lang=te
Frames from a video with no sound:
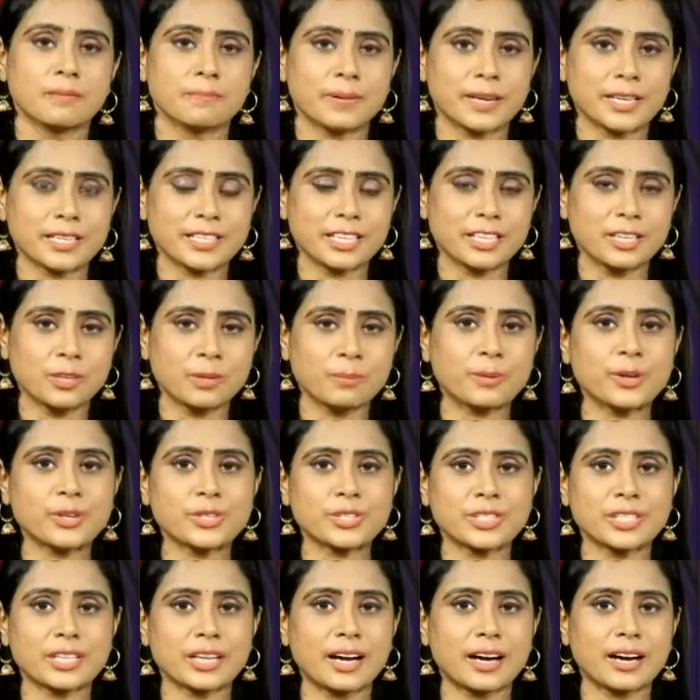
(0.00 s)
ప్రజలు
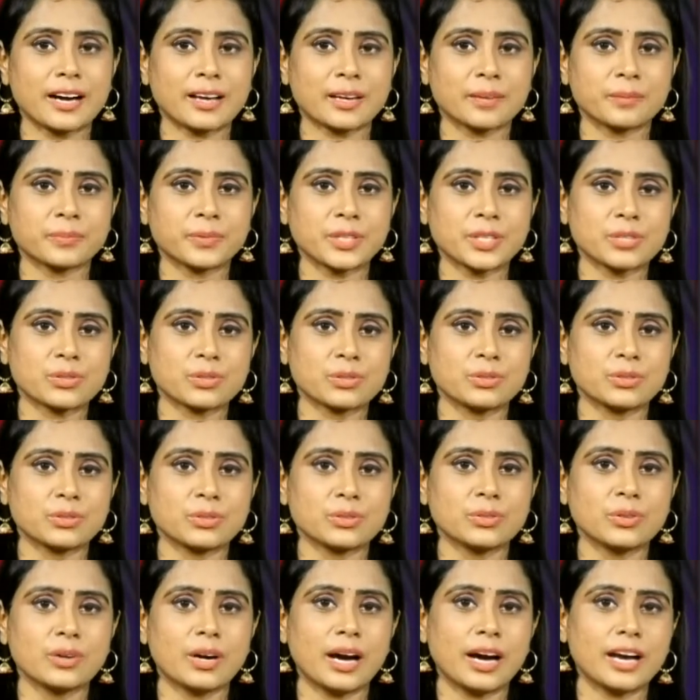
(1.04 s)
పౌష్టికాహారం
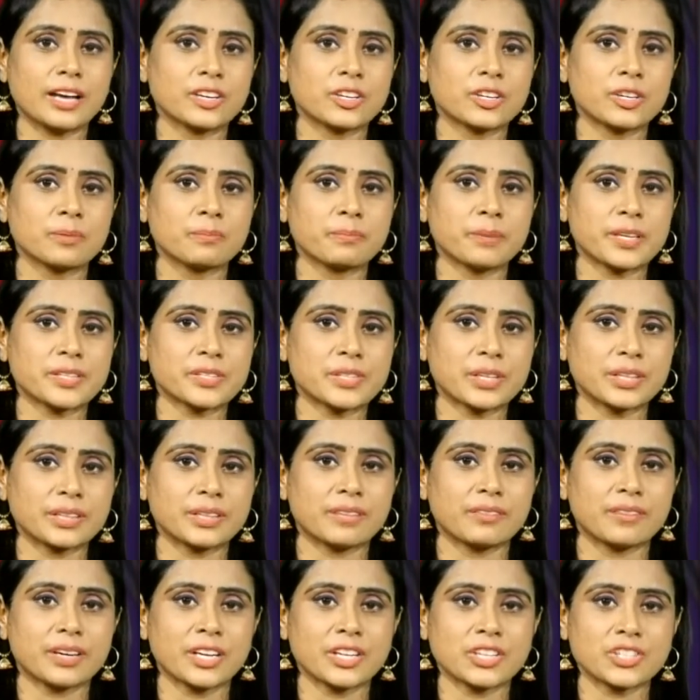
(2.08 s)
తీసుకుంటూ ఆరోగ్యంపై
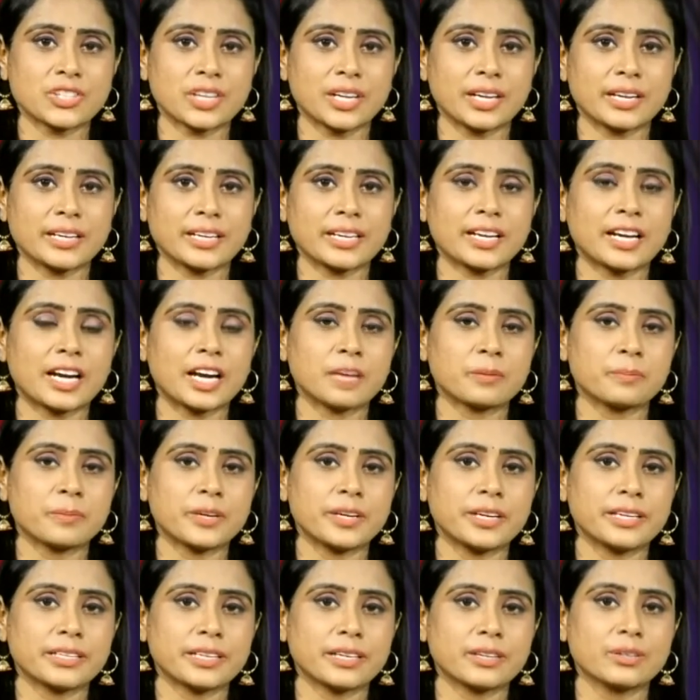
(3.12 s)
శ్రద్ధ వహించాలని
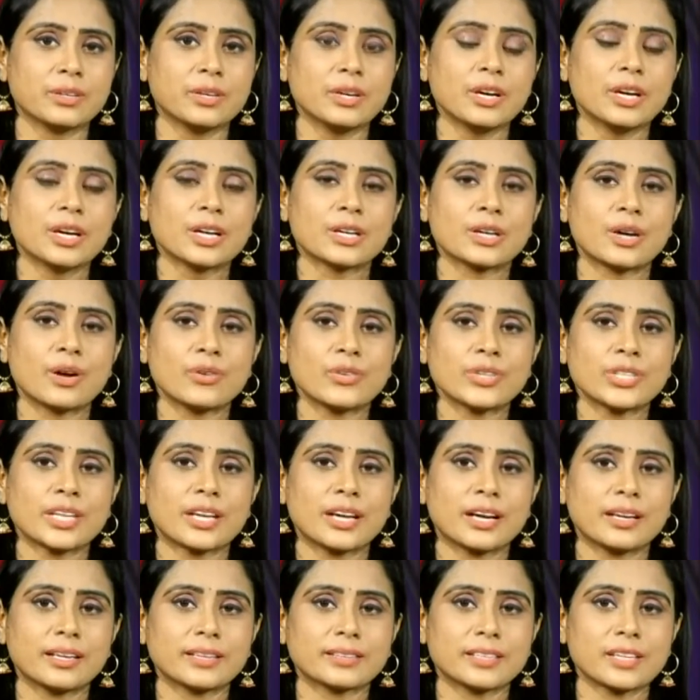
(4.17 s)
కార్పొరేటర్
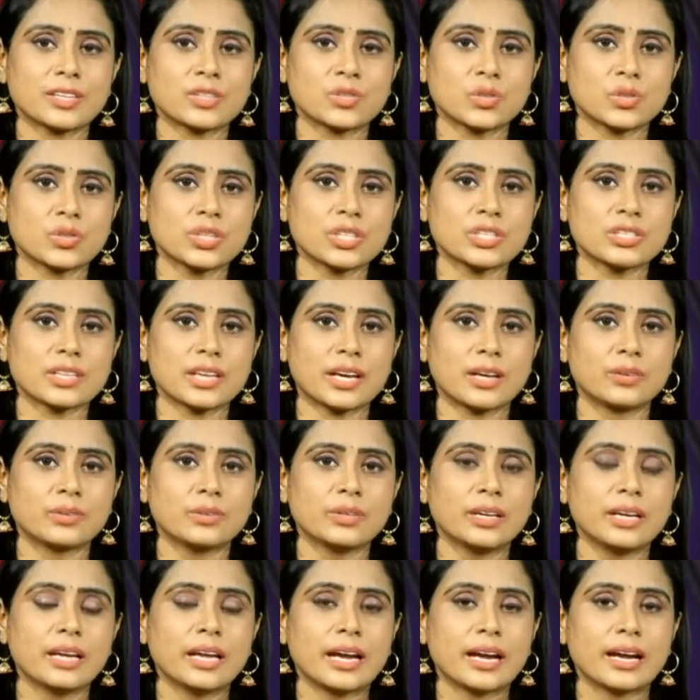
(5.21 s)
కౌశిక లత సూచించారు
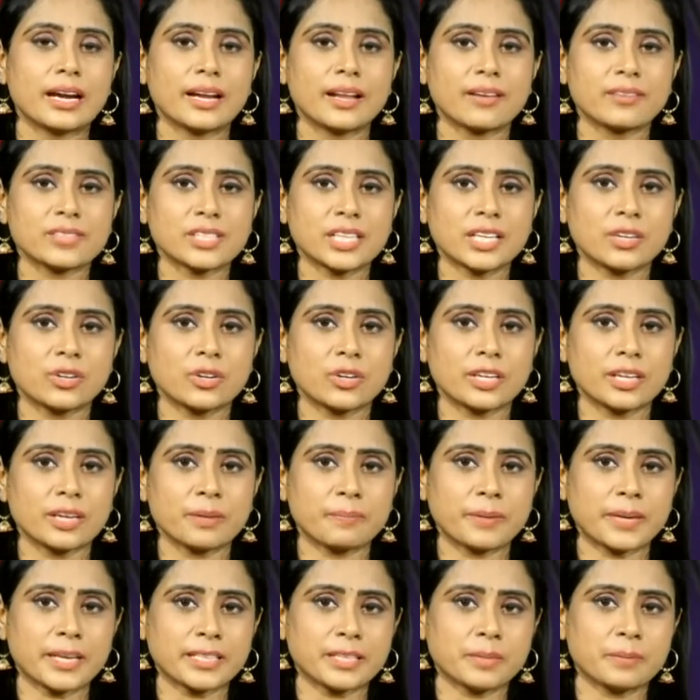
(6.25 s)
డివిజన్లోని
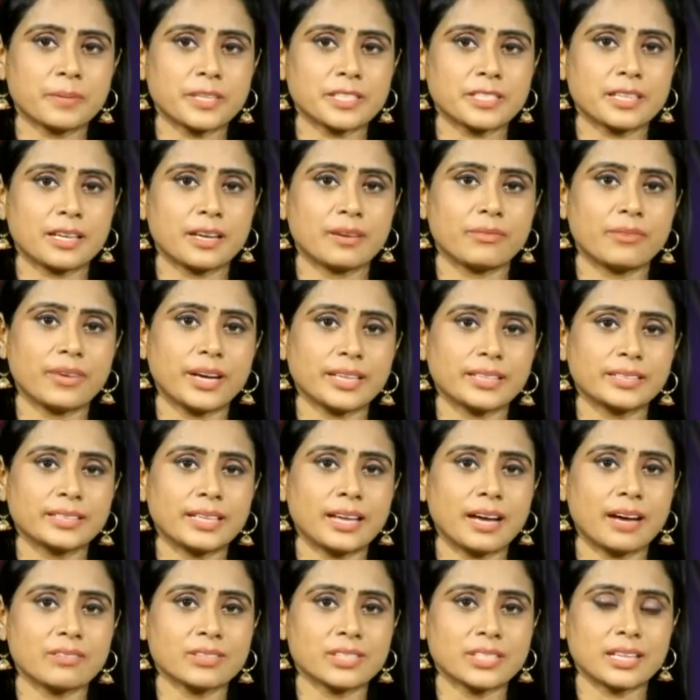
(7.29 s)
పేద ప్రజల
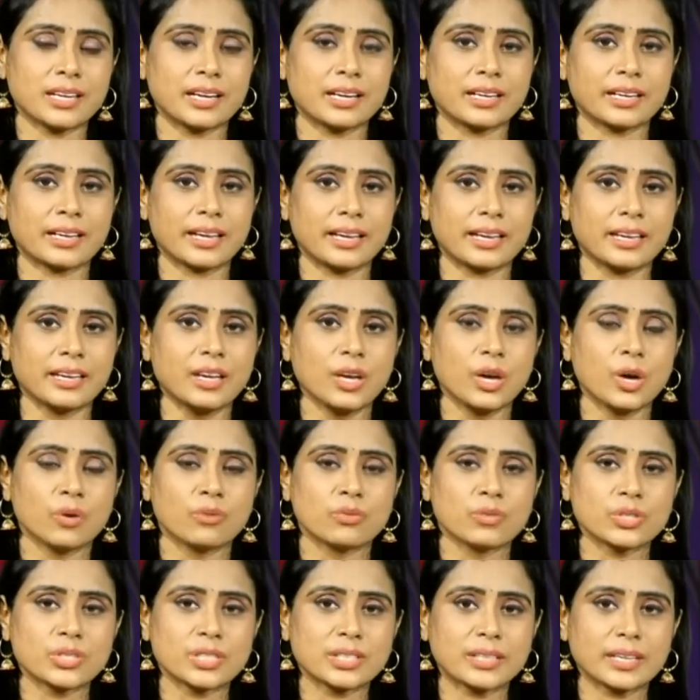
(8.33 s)
వైద్య అవసరాలకై
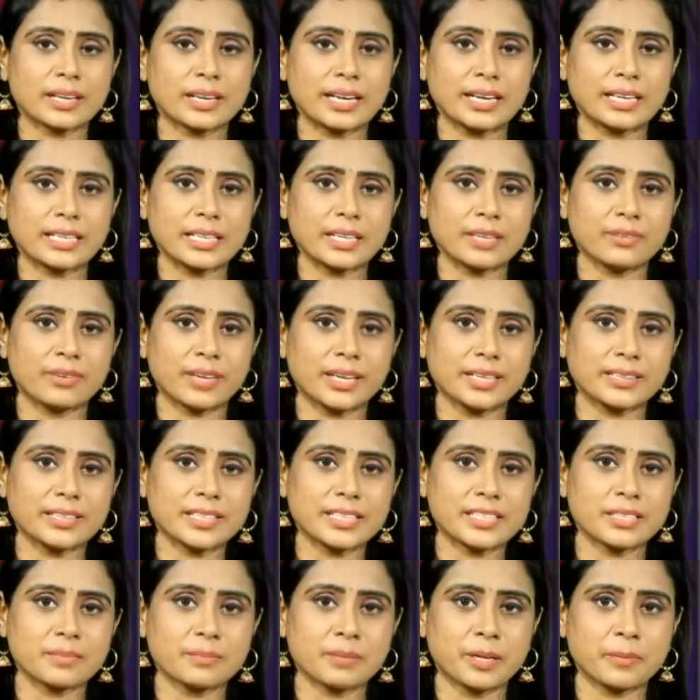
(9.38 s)
ఉచిత కంటి
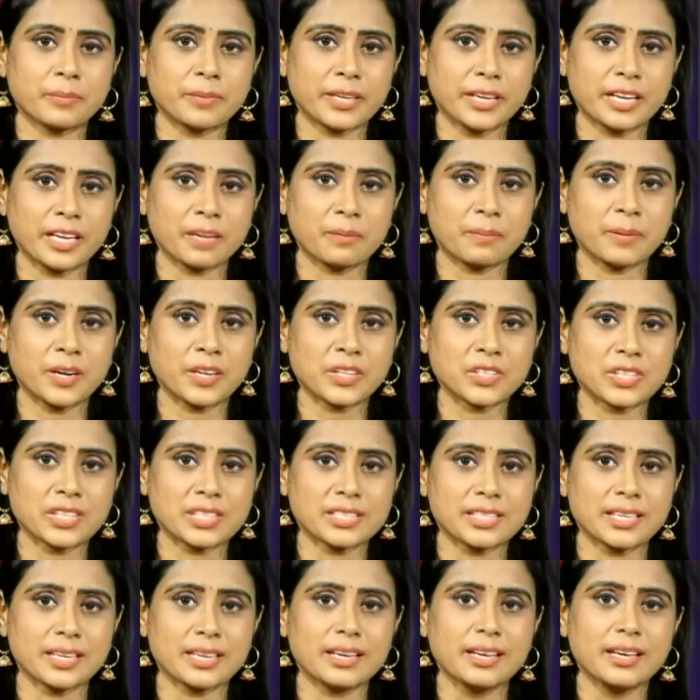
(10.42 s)
వైద్య శిబిరం ఏర్పాటు
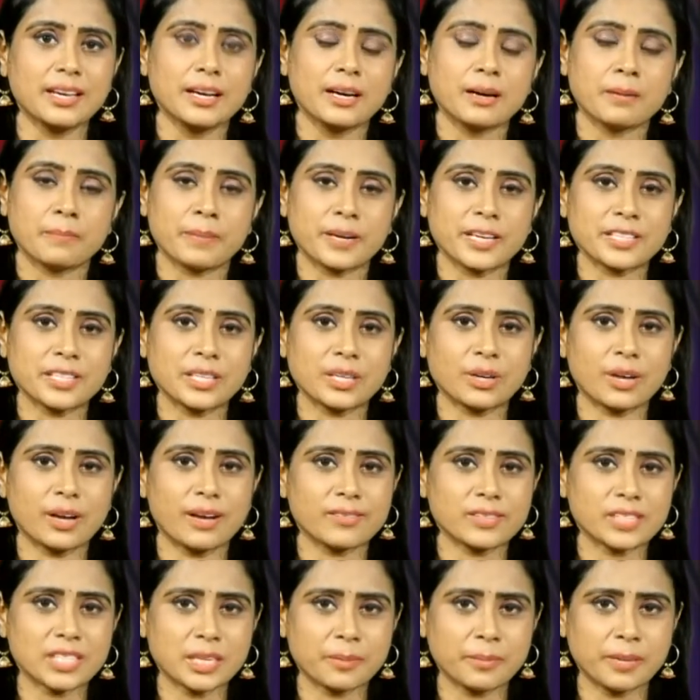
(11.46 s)
చేసి ప్రజలకు
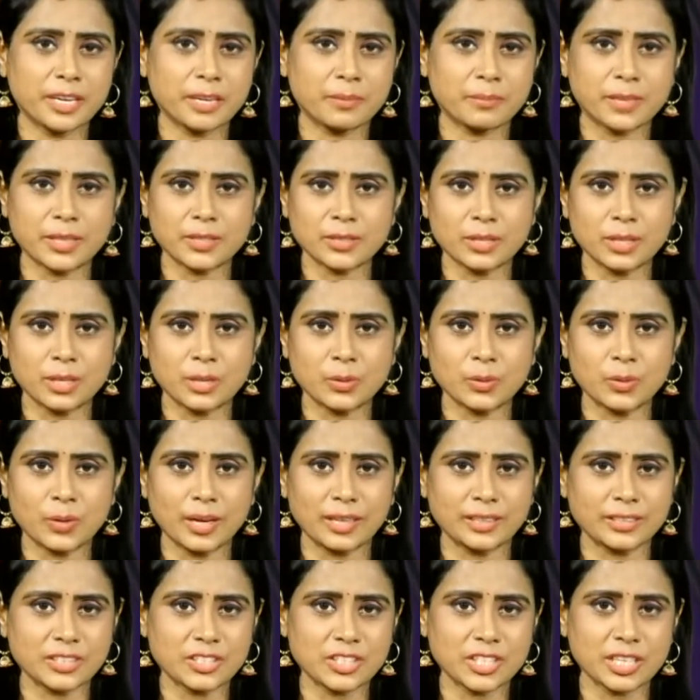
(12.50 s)
అవసరమైన మందులను
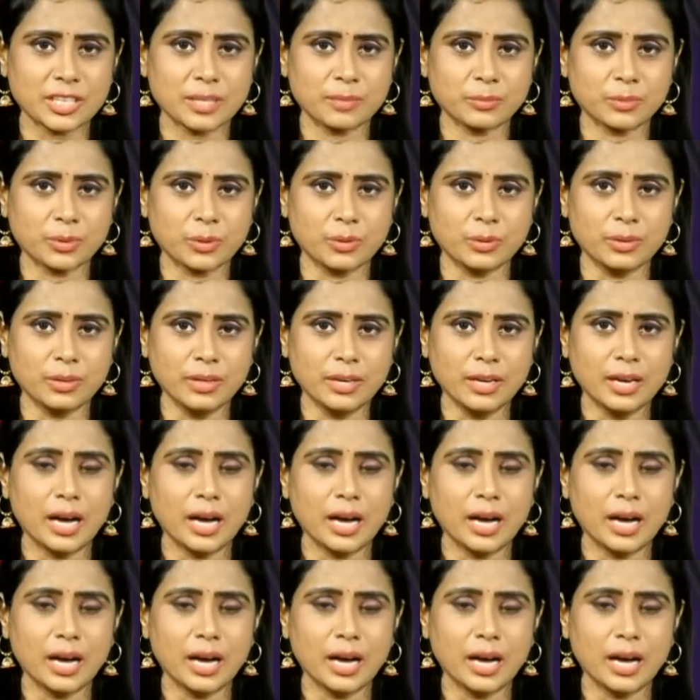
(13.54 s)
అందజేయడంతో